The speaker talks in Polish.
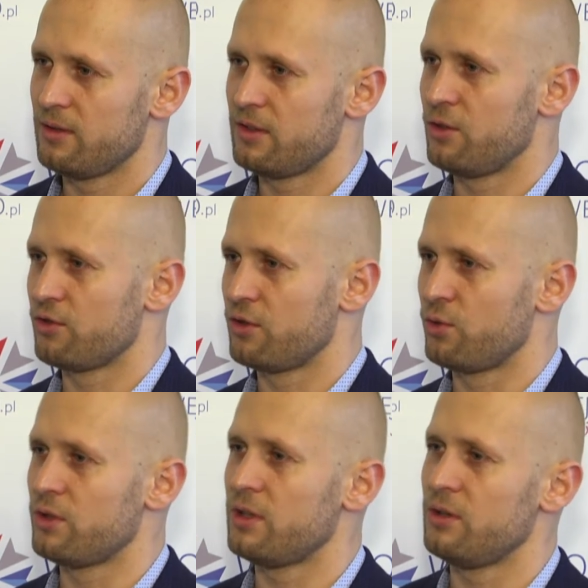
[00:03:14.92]
seniorzy
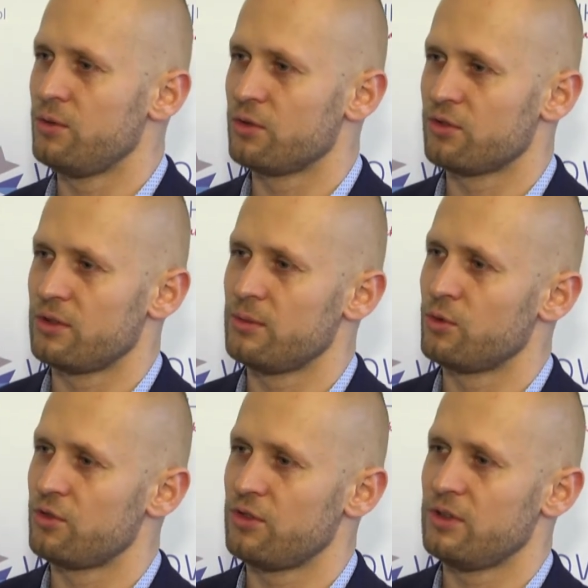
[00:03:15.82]
trójki, juniorzy
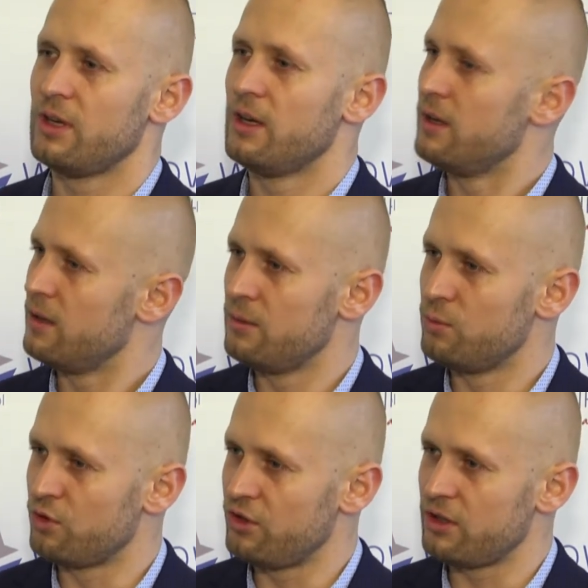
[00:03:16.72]
młodsi, y,
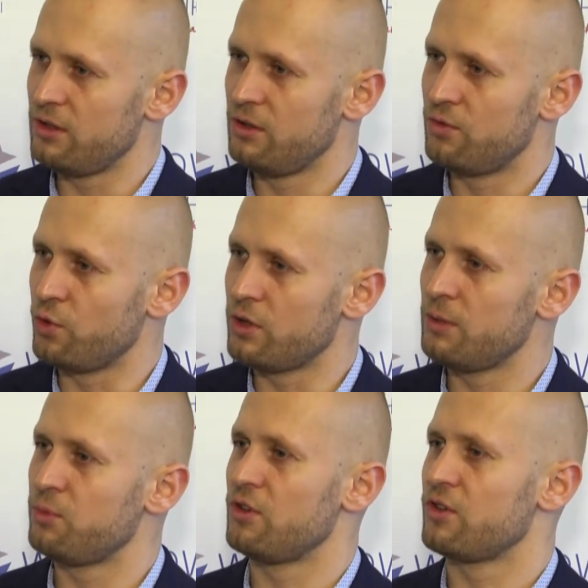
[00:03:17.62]
młodziki,
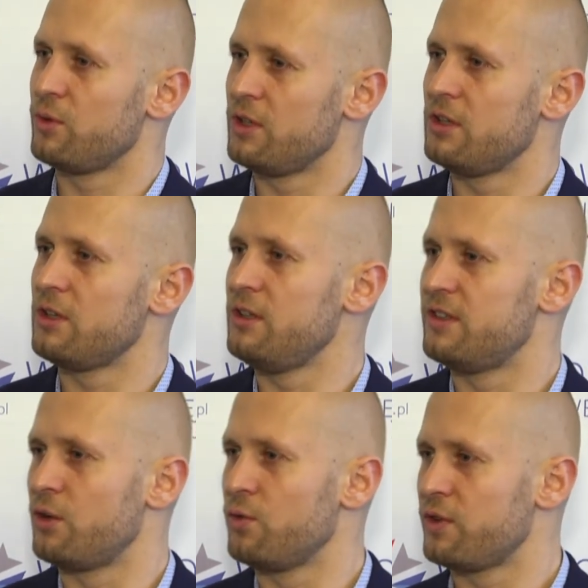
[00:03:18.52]
dwójki, później są jedynki i
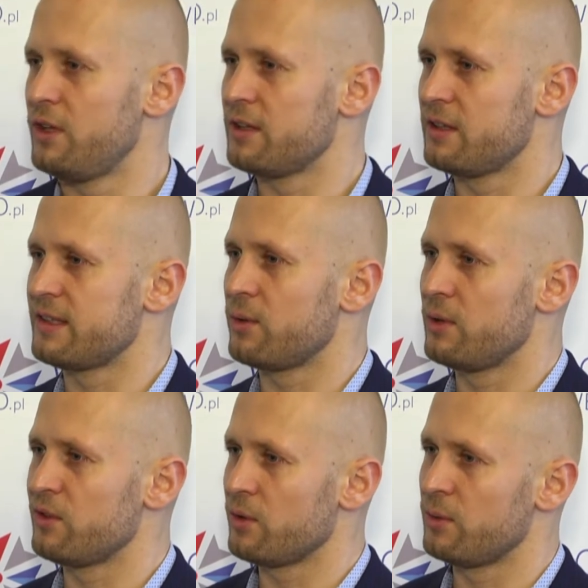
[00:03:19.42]
zerówki dla tych
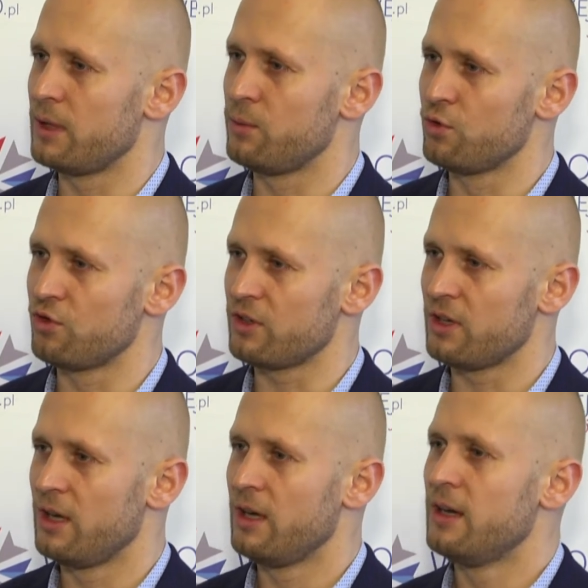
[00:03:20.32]
całkiem, całkiem najmłodszych,
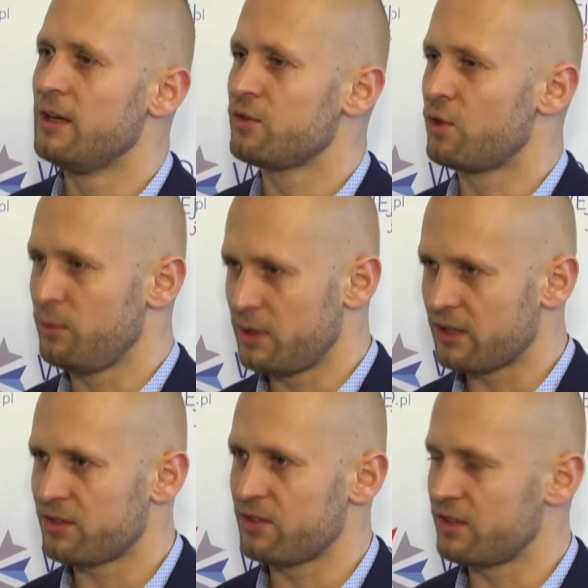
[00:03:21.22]
z którymi
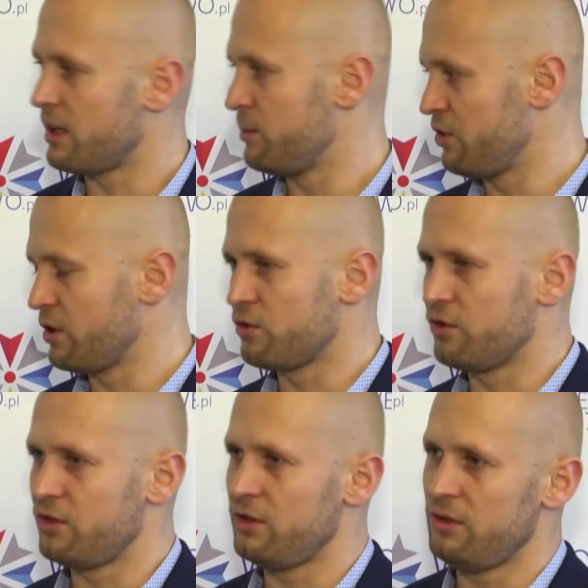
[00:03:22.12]
też staramy się
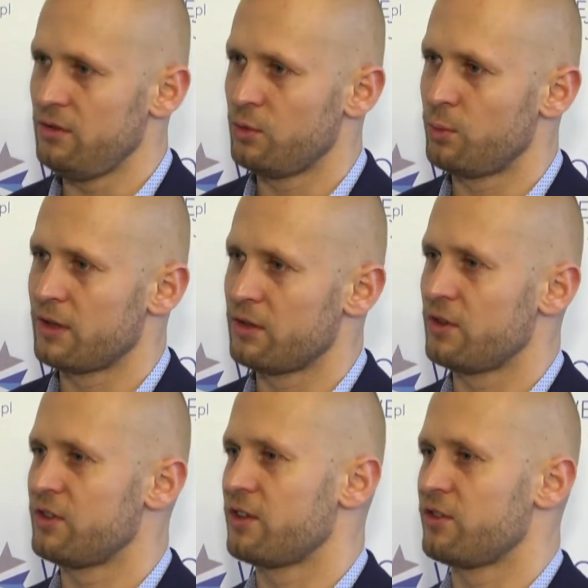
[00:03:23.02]
chodzić i, i
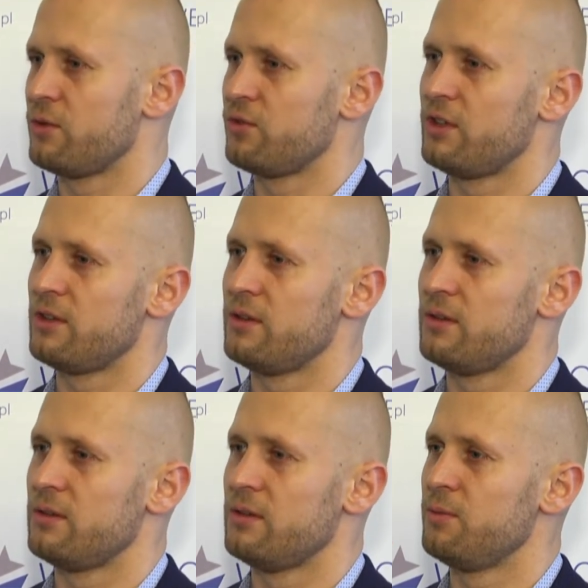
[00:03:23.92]
współpracować także różnie y,
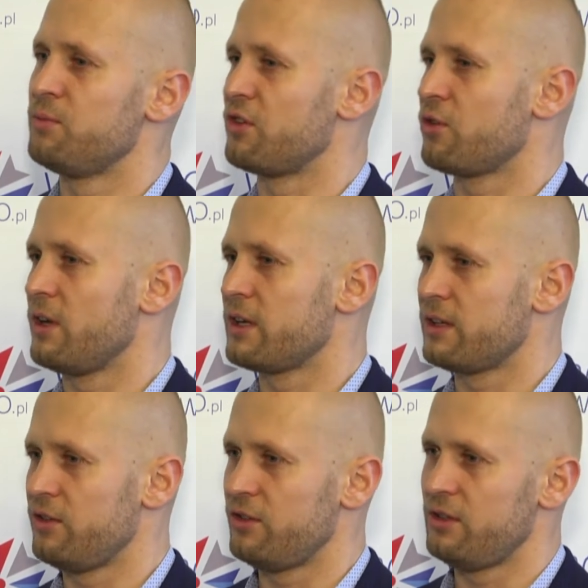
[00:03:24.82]
w przedszkolach
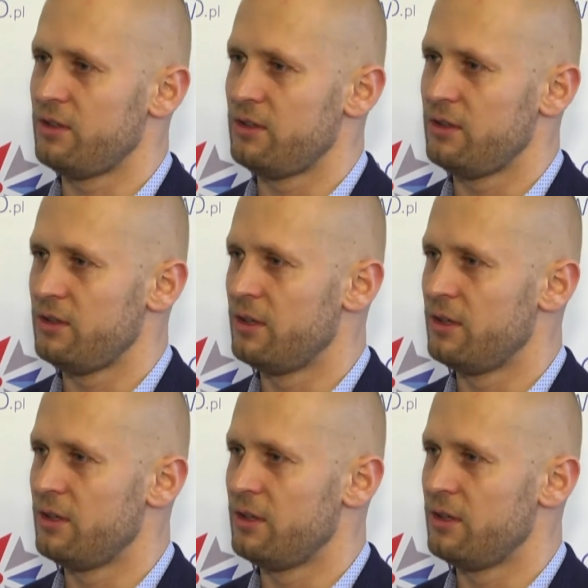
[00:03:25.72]
jakichś i, i,